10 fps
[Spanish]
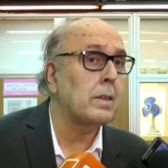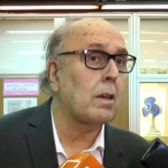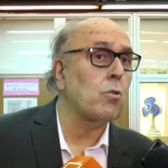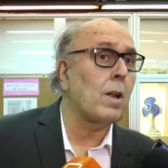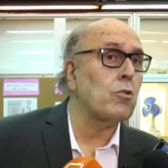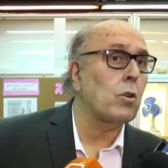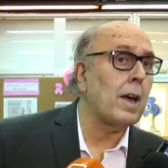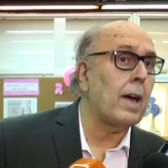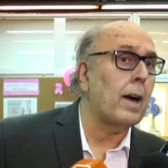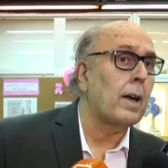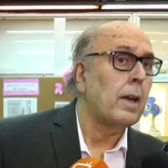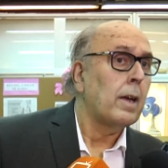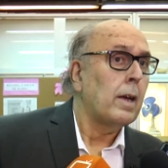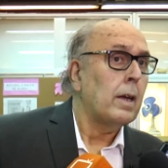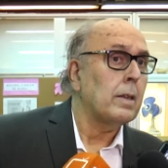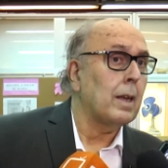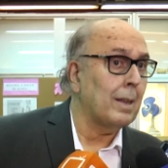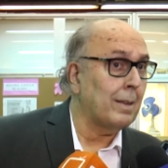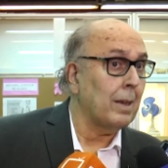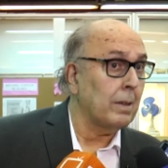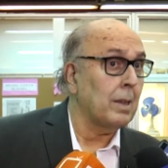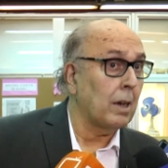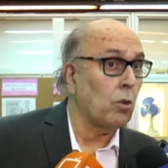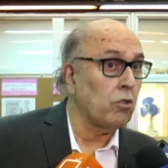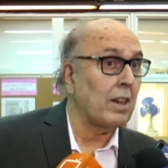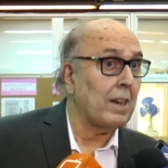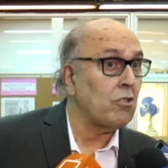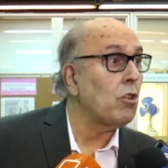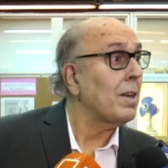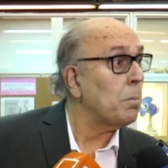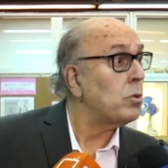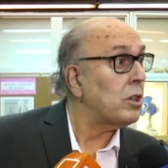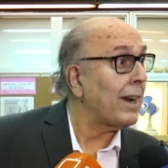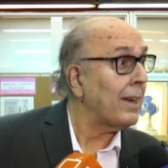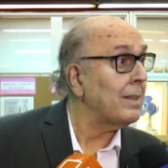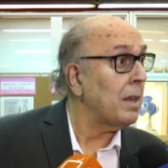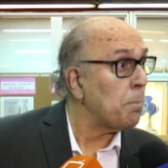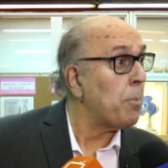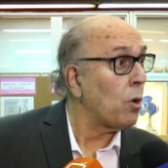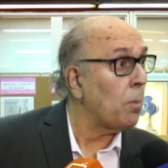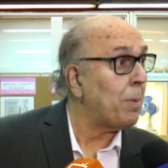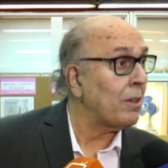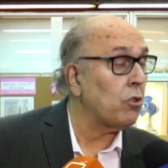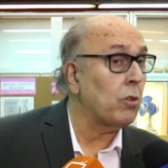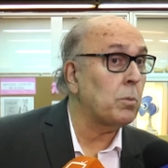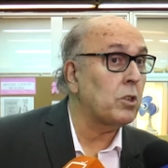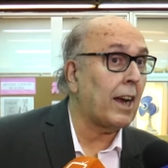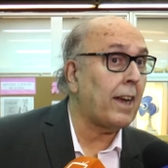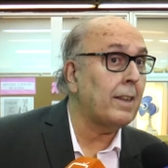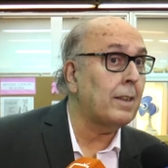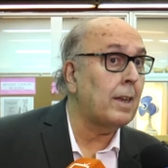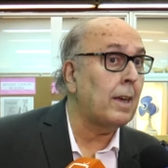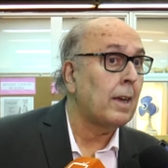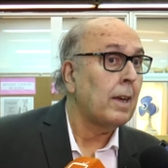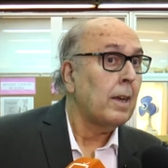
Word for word: esta es una zona de, concentración de mucha gente, en poco espacio de mucha gente.